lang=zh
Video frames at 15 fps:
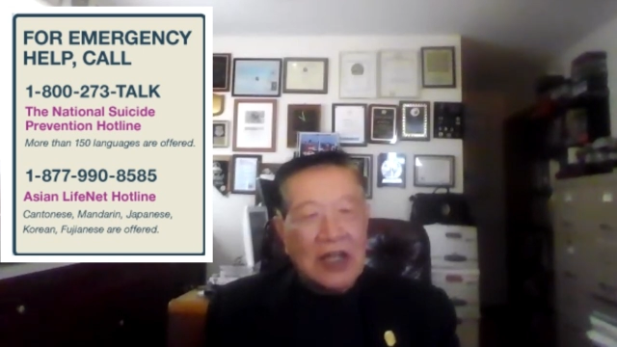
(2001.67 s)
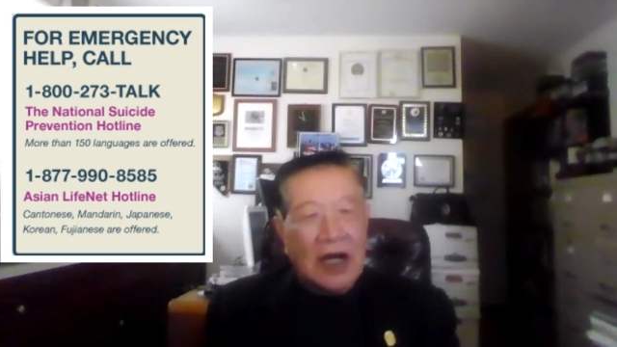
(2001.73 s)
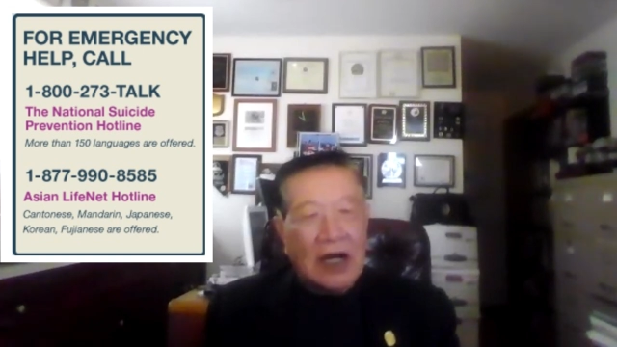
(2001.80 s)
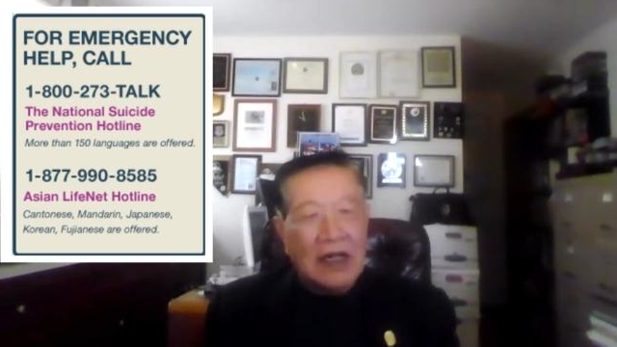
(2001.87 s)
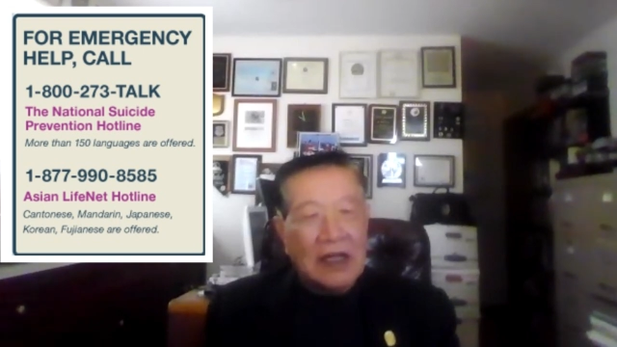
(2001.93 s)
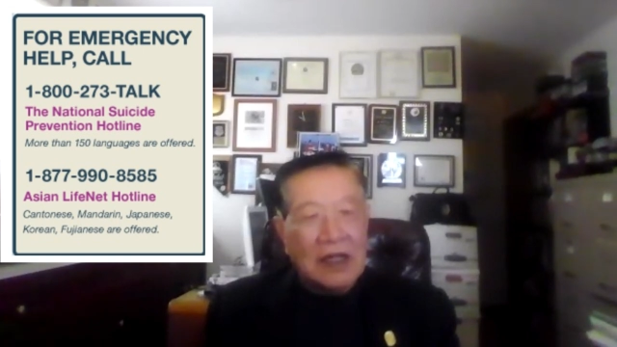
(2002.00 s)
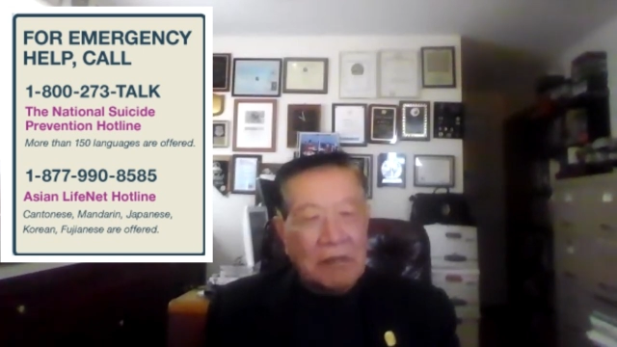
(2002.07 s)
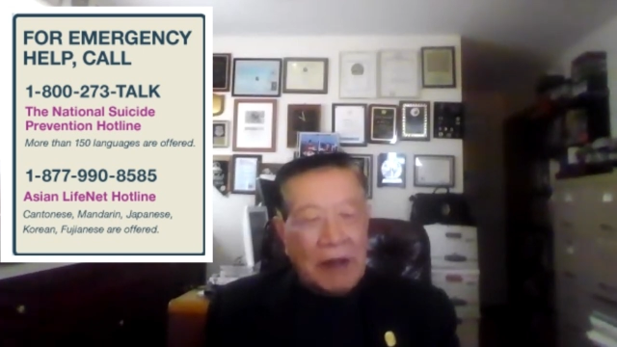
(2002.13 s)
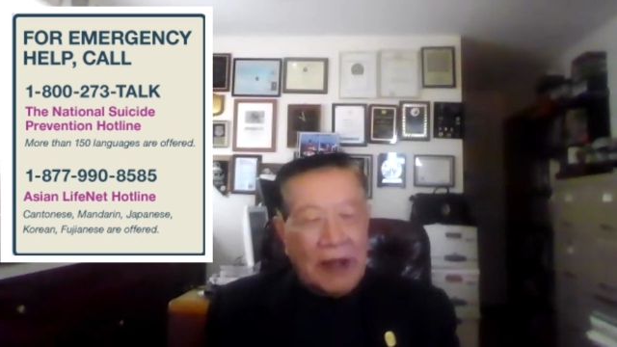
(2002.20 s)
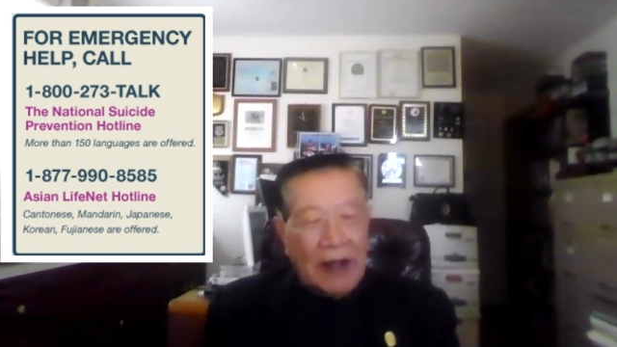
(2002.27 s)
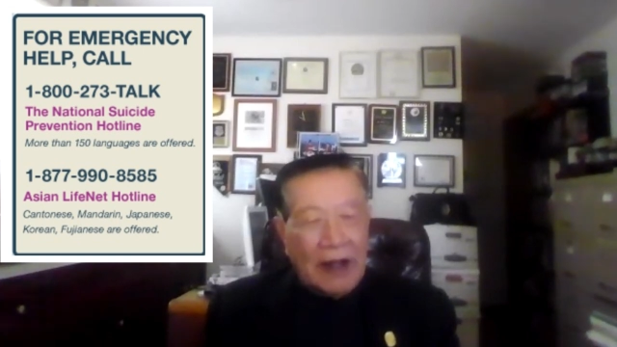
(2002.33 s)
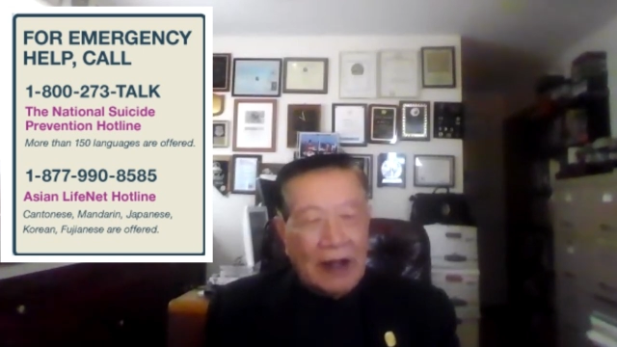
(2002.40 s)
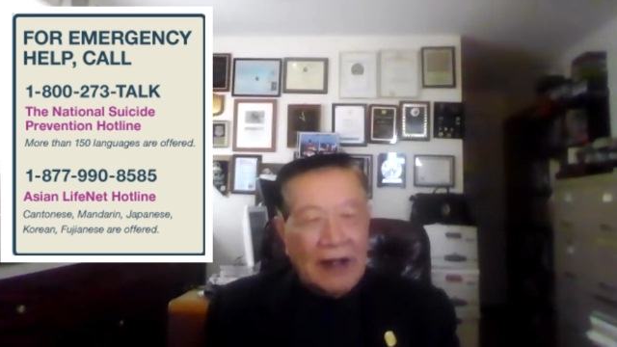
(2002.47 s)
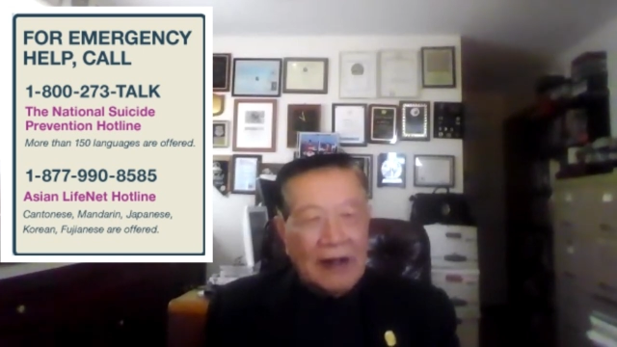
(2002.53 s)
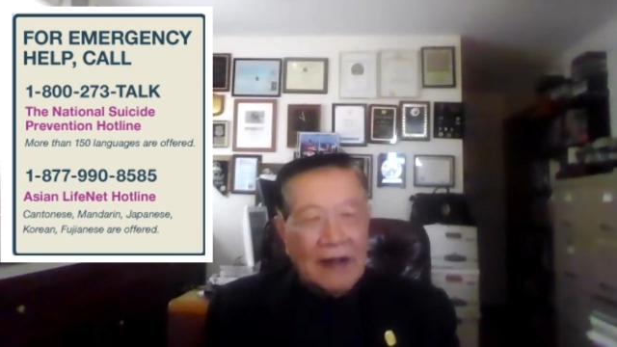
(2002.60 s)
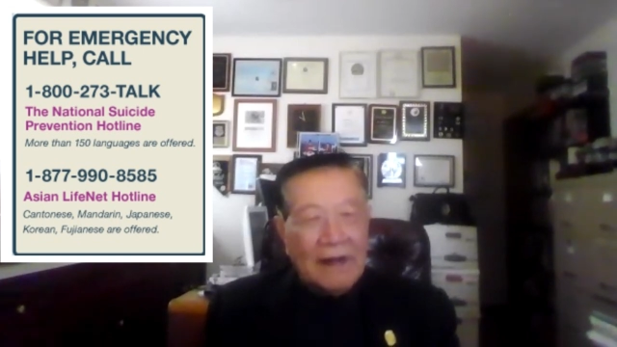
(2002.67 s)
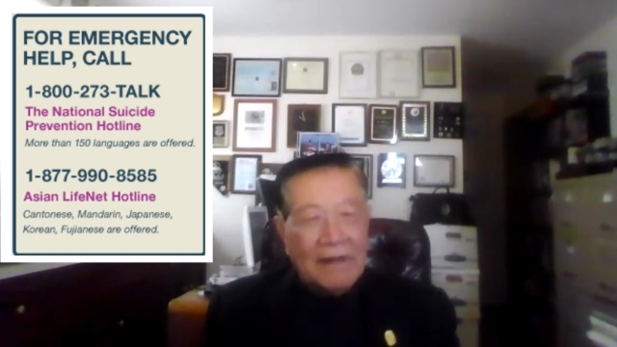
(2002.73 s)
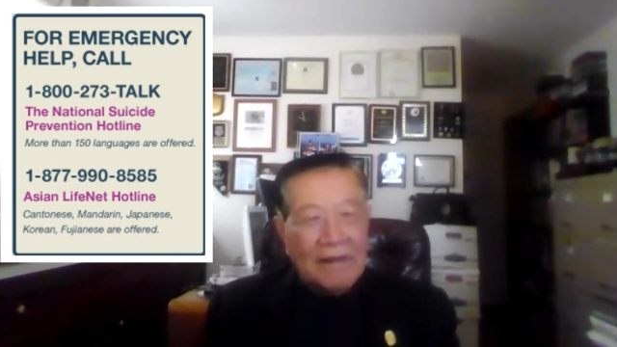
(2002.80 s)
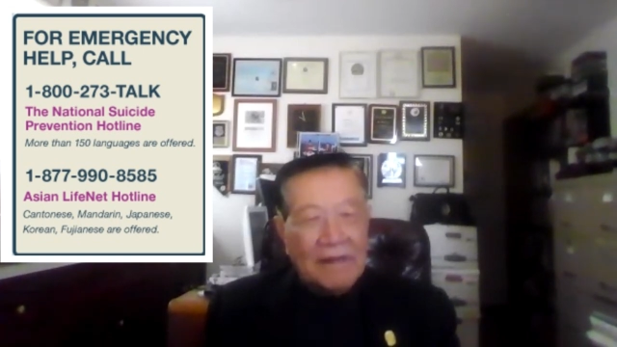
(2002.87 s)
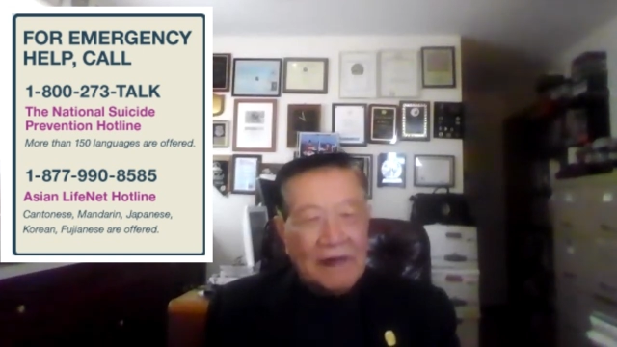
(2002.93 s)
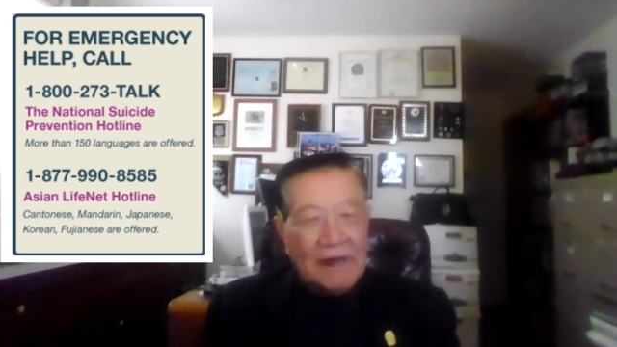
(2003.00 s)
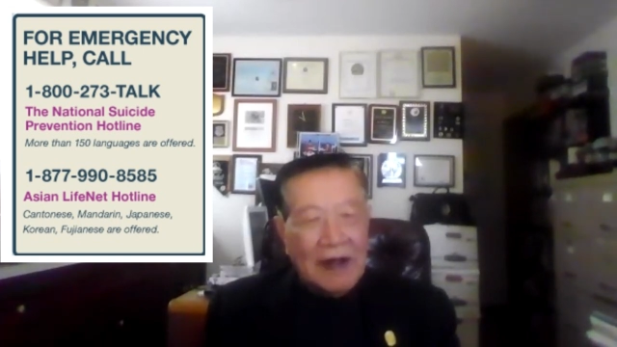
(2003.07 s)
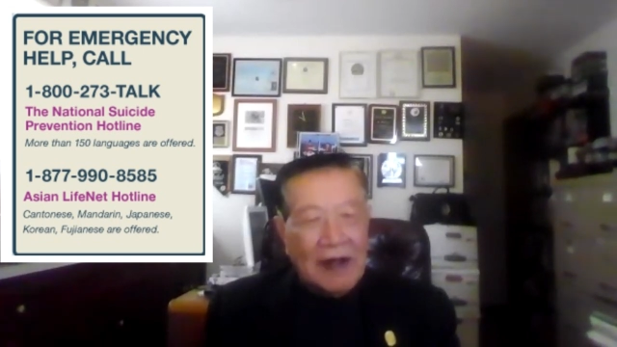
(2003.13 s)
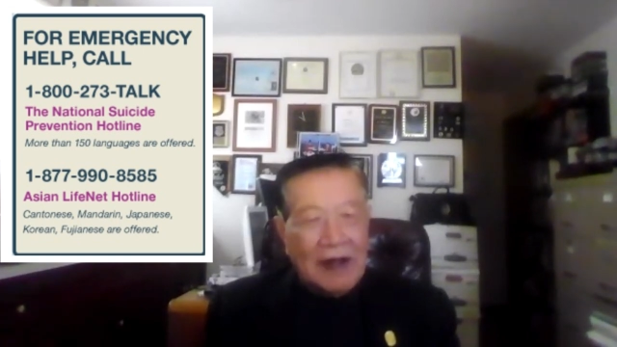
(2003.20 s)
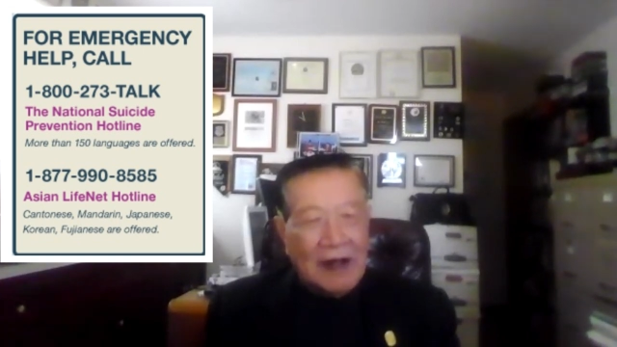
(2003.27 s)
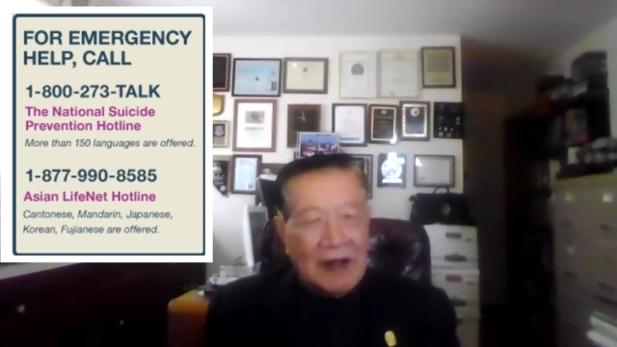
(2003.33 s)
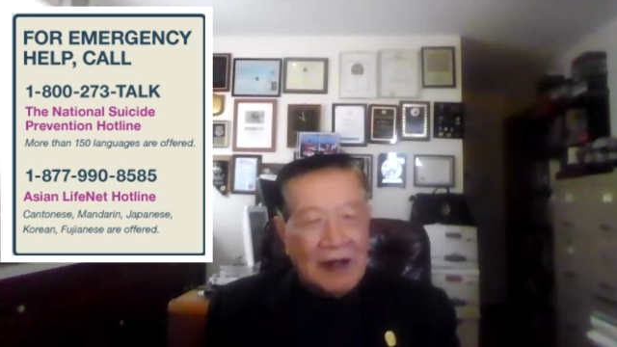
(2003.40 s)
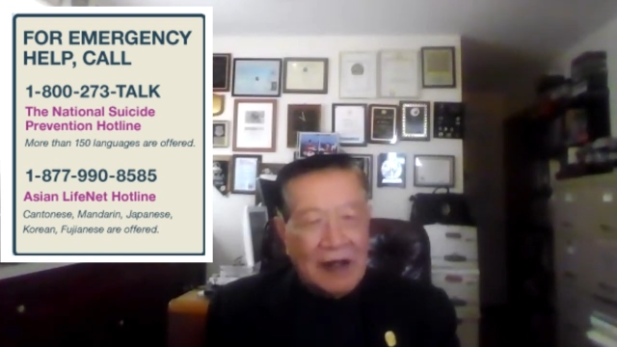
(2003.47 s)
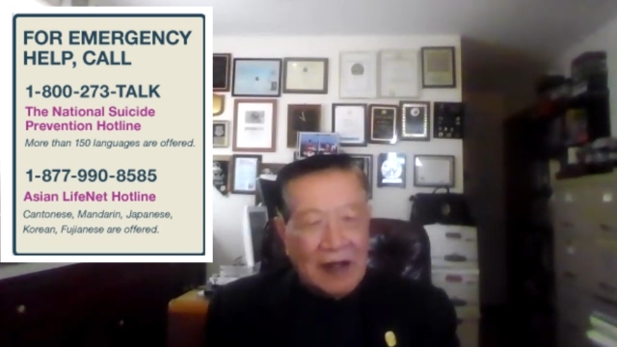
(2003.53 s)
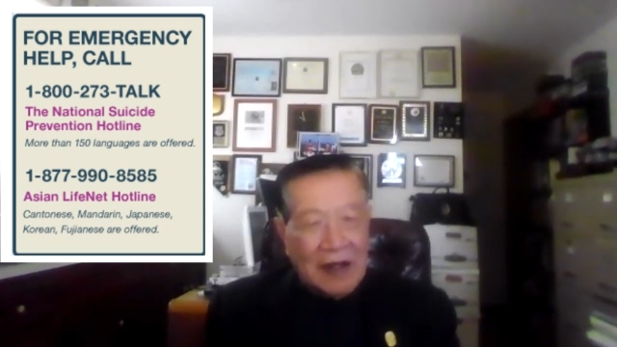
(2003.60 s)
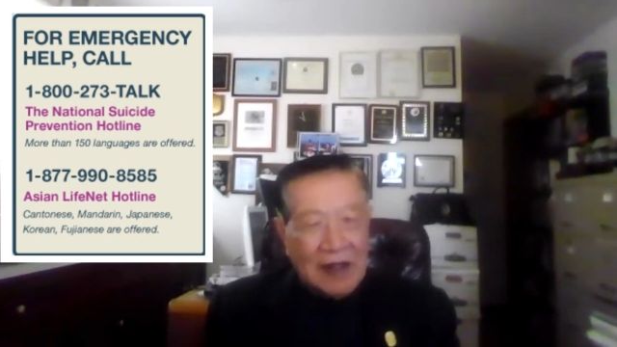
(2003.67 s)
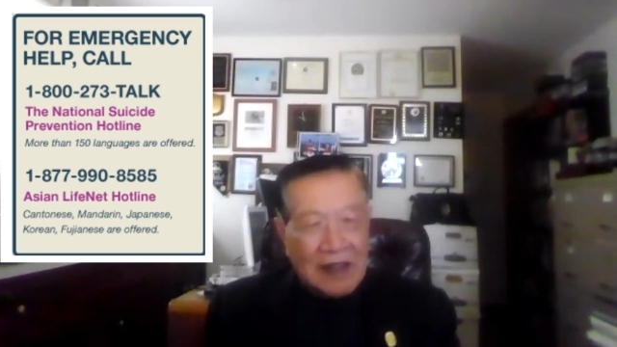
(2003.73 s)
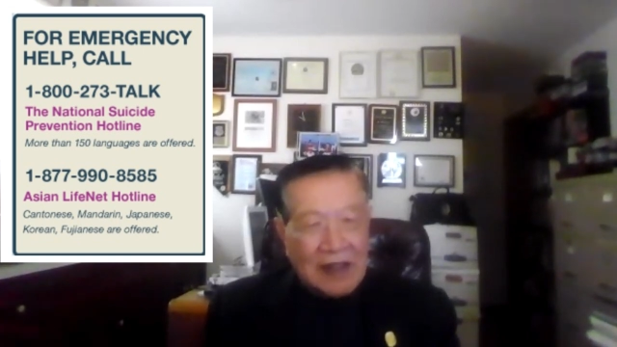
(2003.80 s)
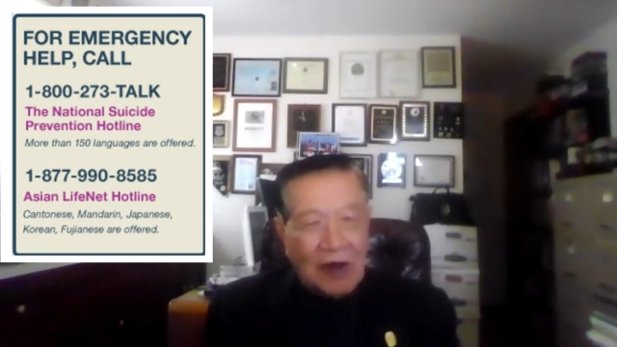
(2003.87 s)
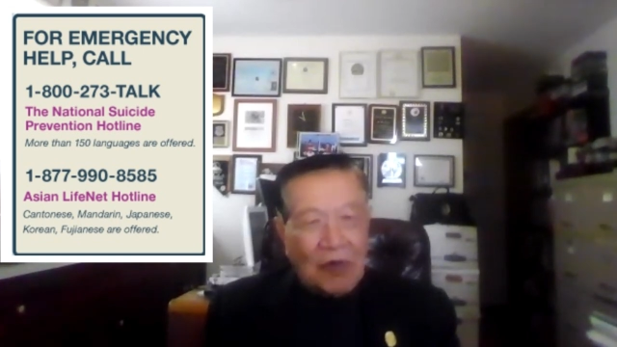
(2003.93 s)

下个礼拜呃